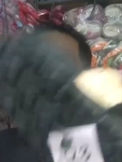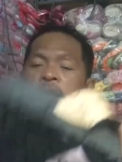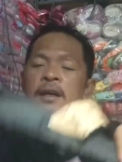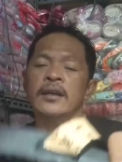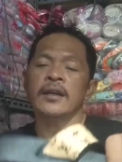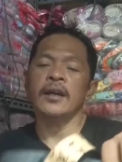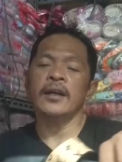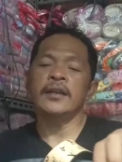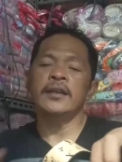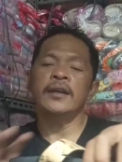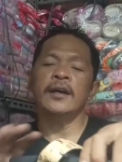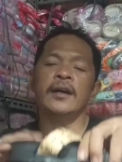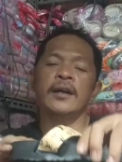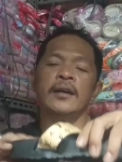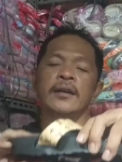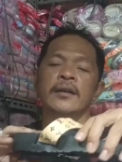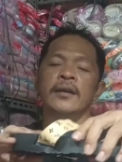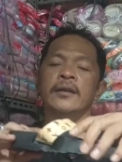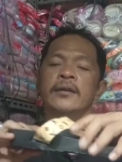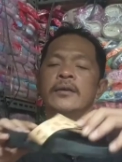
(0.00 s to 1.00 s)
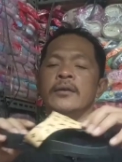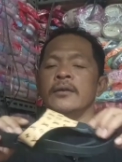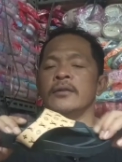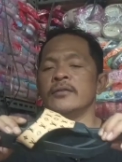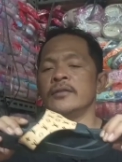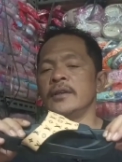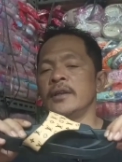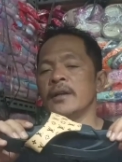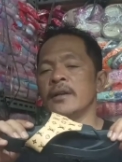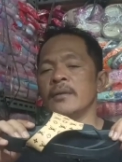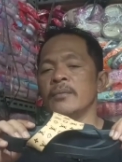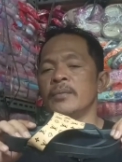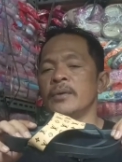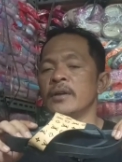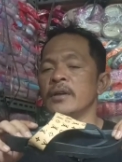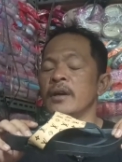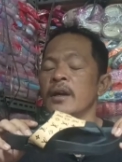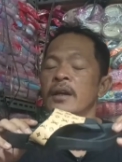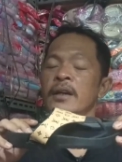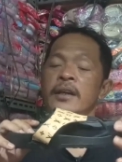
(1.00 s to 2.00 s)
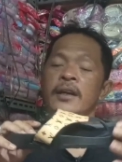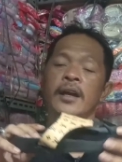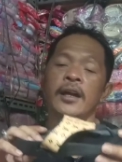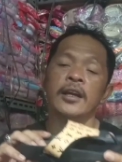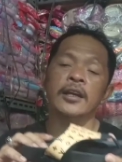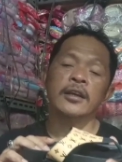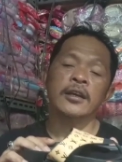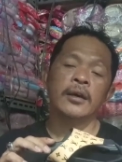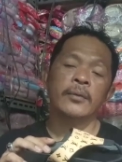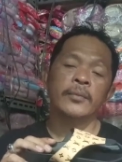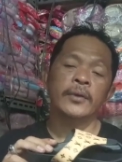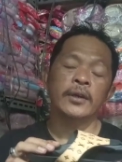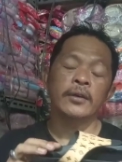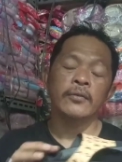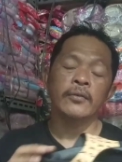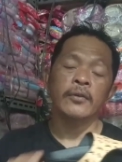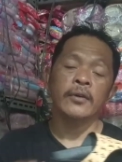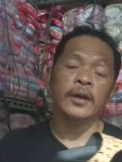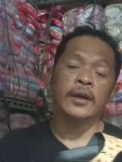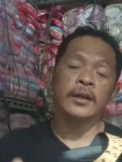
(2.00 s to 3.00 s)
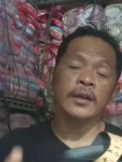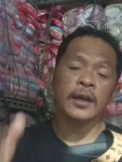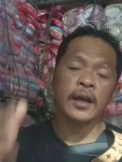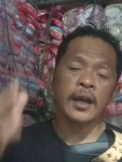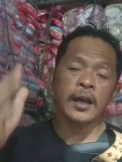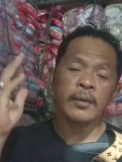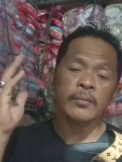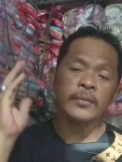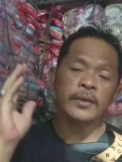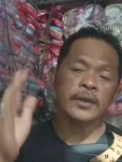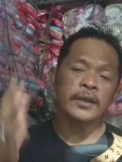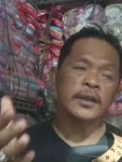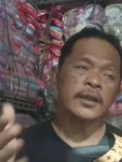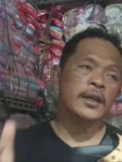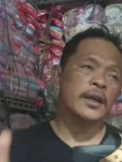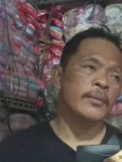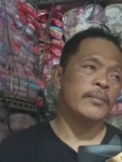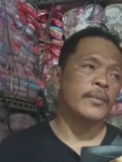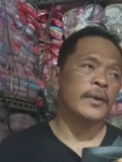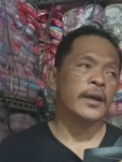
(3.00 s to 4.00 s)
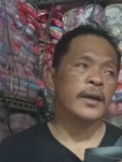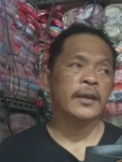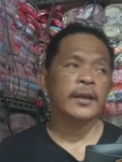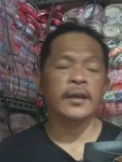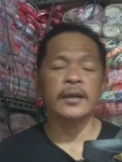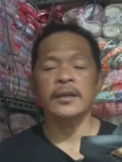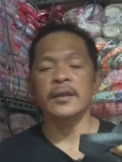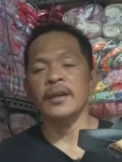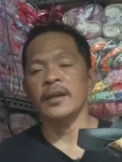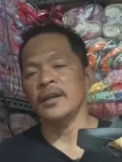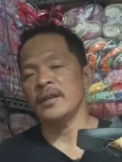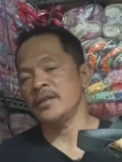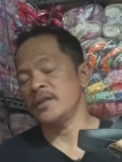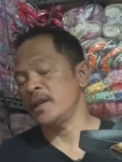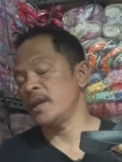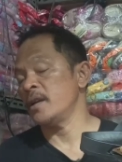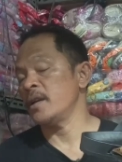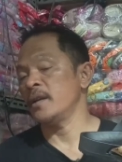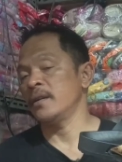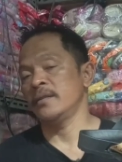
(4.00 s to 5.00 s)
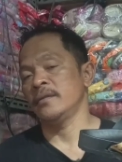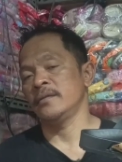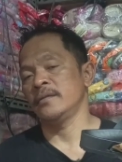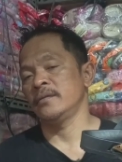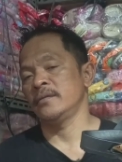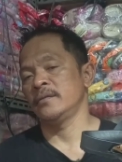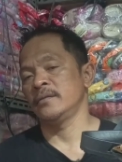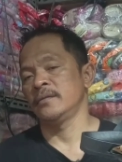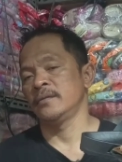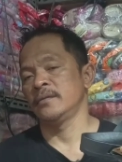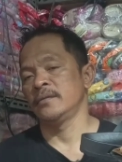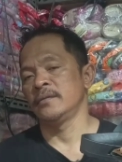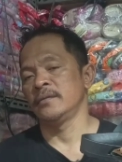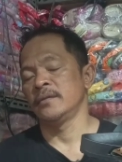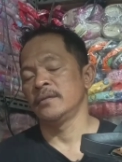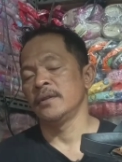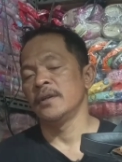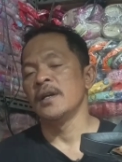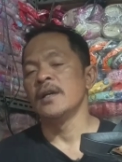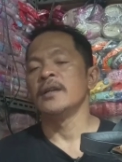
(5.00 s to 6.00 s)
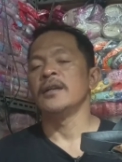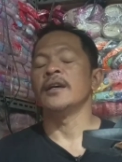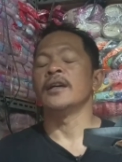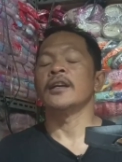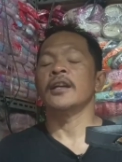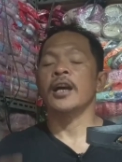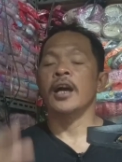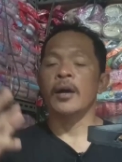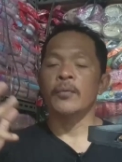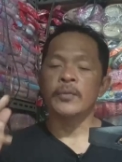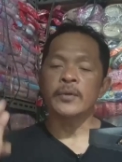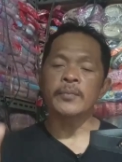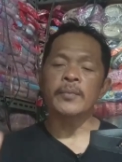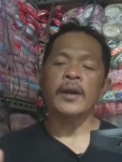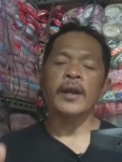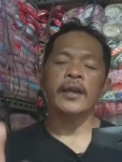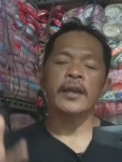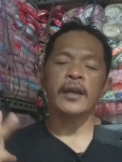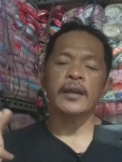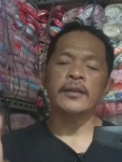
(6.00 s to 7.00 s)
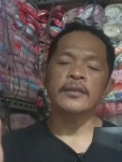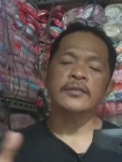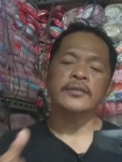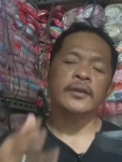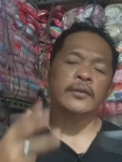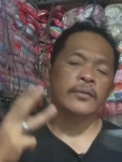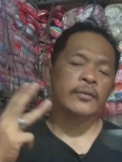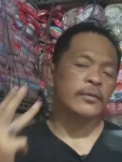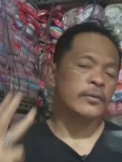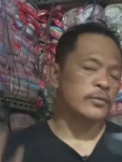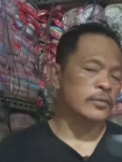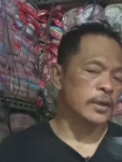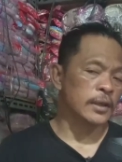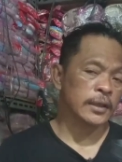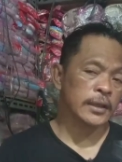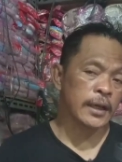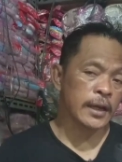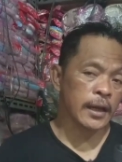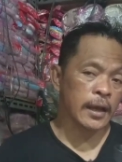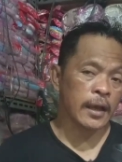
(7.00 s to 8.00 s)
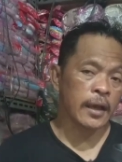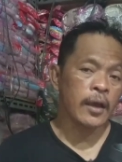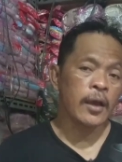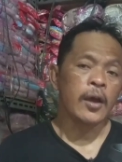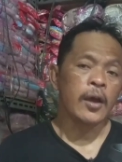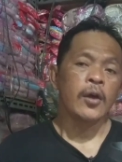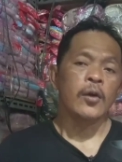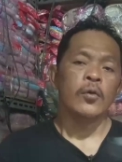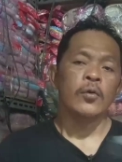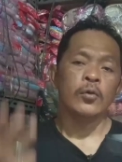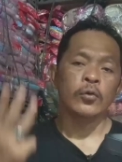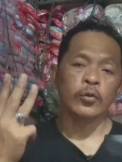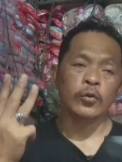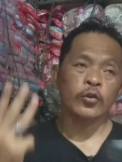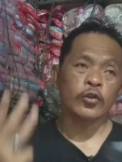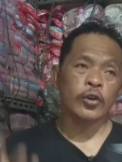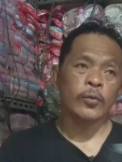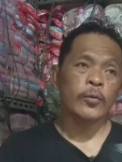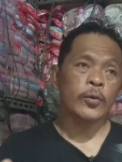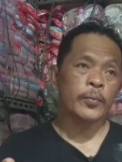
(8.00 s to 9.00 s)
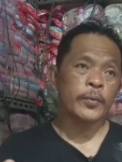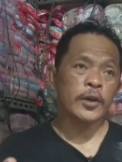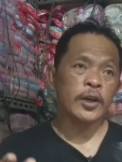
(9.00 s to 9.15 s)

harga ini harga grosir. Berkali-kali kami infokan kami tidak melayani eceran. Dan kami melayani seluruh Nusantara. Untuk yang mau